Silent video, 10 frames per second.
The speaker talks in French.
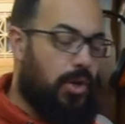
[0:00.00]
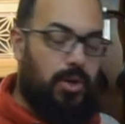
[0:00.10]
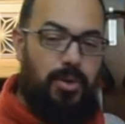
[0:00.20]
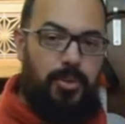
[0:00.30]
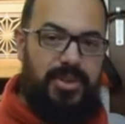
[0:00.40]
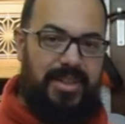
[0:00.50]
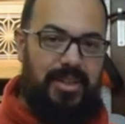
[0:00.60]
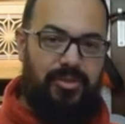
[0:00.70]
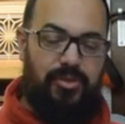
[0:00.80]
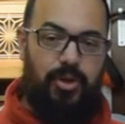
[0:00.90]
Le
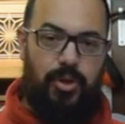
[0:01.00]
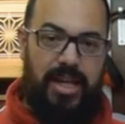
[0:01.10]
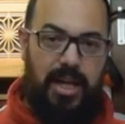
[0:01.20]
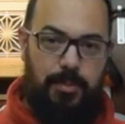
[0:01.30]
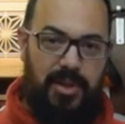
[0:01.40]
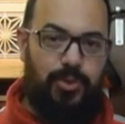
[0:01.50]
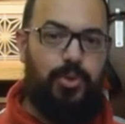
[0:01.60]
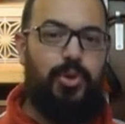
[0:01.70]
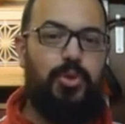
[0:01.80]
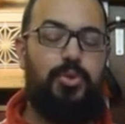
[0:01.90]
motif en carapace
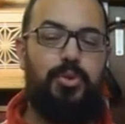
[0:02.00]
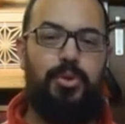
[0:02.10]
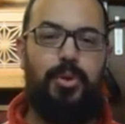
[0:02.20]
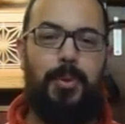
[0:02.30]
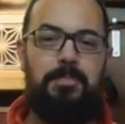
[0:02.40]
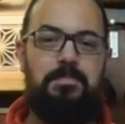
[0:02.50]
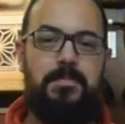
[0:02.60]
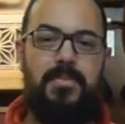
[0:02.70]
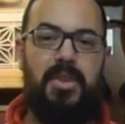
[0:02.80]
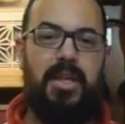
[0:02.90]
de tortue
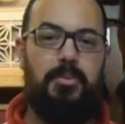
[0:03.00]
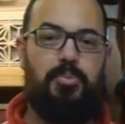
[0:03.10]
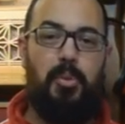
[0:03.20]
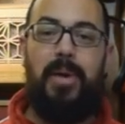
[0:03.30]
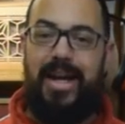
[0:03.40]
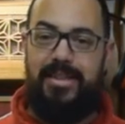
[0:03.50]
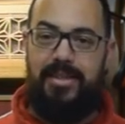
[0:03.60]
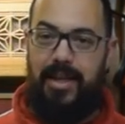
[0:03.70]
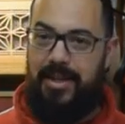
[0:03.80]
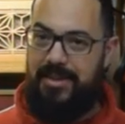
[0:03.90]
peut
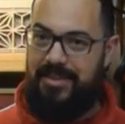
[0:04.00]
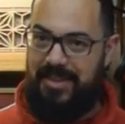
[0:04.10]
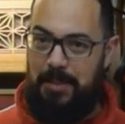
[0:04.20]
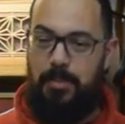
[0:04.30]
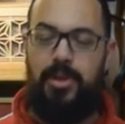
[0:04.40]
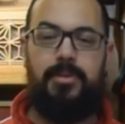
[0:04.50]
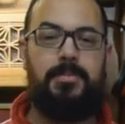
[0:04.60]
paraître simple,